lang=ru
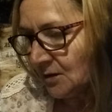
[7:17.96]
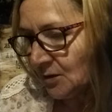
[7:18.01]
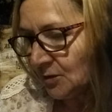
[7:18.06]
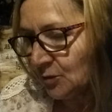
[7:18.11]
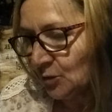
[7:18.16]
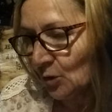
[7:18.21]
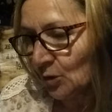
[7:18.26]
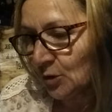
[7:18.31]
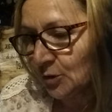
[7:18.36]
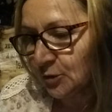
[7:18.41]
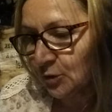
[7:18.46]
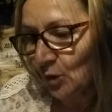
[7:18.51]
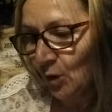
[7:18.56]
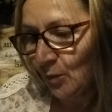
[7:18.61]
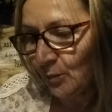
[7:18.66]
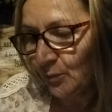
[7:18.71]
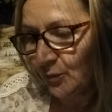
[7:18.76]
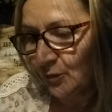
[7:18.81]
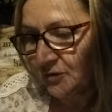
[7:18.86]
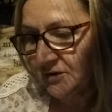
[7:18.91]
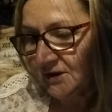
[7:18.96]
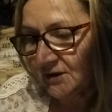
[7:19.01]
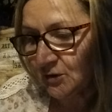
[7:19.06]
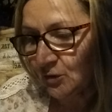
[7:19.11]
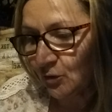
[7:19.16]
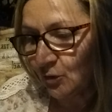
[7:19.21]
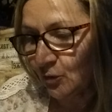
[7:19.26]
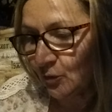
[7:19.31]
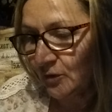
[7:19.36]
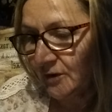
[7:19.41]
Но кто будет
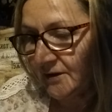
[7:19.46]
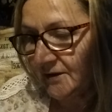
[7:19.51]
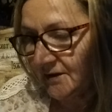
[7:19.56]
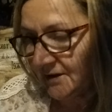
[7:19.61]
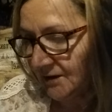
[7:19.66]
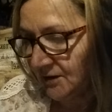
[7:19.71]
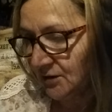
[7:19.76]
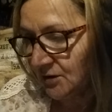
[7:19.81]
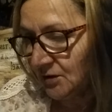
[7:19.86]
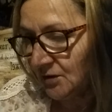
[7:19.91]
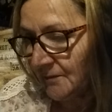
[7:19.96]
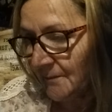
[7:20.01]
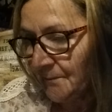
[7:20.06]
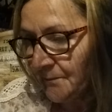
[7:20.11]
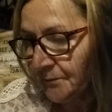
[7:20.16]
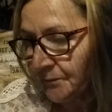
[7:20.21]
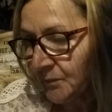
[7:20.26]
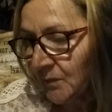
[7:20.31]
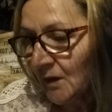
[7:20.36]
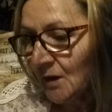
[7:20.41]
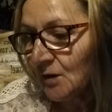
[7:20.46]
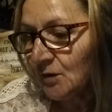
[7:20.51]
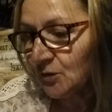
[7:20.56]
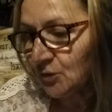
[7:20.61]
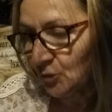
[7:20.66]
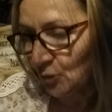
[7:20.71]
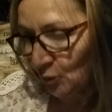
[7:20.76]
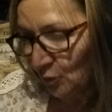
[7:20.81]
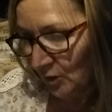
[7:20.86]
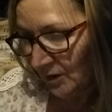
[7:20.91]
хулить
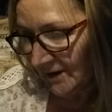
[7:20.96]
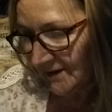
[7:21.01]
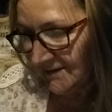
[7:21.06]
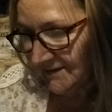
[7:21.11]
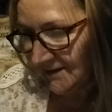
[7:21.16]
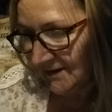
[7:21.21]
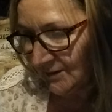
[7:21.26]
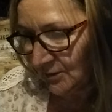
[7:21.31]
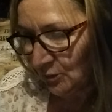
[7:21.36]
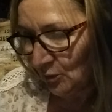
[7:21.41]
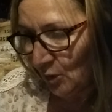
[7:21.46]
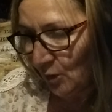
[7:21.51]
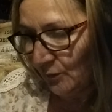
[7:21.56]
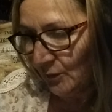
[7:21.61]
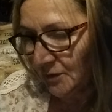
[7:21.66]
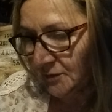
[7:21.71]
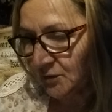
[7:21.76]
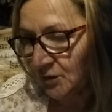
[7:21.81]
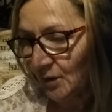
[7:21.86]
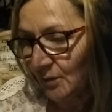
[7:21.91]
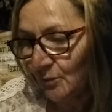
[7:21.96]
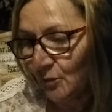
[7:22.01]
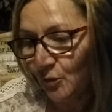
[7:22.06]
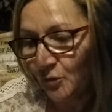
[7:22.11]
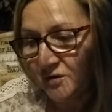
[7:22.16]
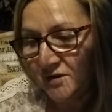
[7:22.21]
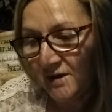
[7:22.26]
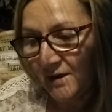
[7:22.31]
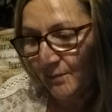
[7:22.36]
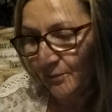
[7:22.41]
Духа Святого,
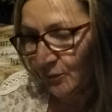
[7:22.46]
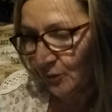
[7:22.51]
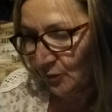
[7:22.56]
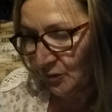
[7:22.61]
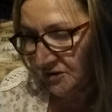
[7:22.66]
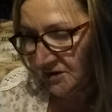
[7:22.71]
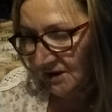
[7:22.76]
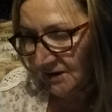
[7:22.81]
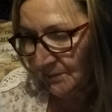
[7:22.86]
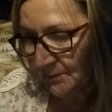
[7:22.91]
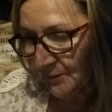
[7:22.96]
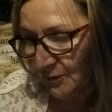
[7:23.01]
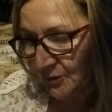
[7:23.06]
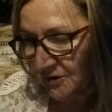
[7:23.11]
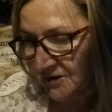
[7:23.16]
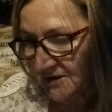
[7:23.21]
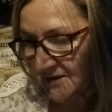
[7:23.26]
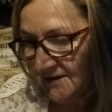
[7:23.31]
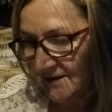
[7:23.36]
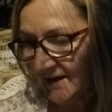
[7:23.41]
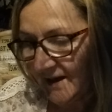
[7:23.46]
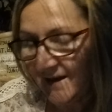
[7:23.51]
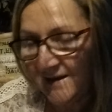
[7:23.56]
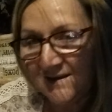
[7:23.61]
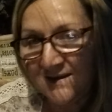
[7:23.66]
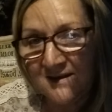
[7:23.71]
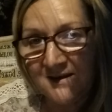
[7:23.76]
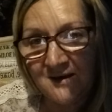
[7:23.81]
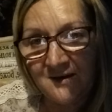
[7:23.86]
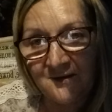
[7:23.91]
тому не будет
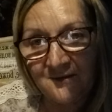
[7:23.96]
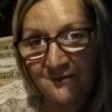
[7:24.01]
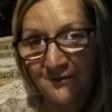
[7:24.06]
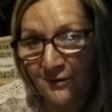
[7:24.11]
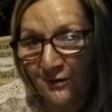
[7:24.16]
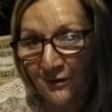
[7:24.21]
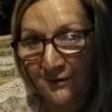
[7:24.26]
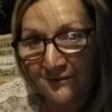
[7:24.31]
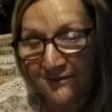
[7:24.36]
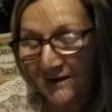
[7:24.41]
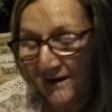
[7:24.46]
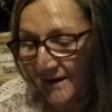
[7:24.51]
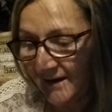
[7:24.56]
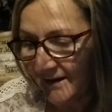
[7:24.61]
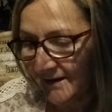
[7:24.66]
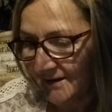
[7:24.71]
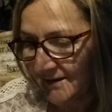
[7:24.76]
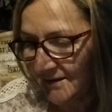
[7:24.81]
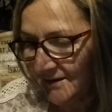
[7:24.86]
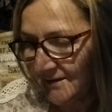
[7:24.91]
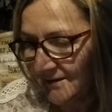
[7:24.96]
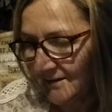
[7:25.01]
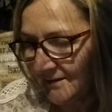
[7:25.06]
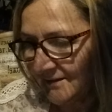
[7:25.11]
прощения вовек.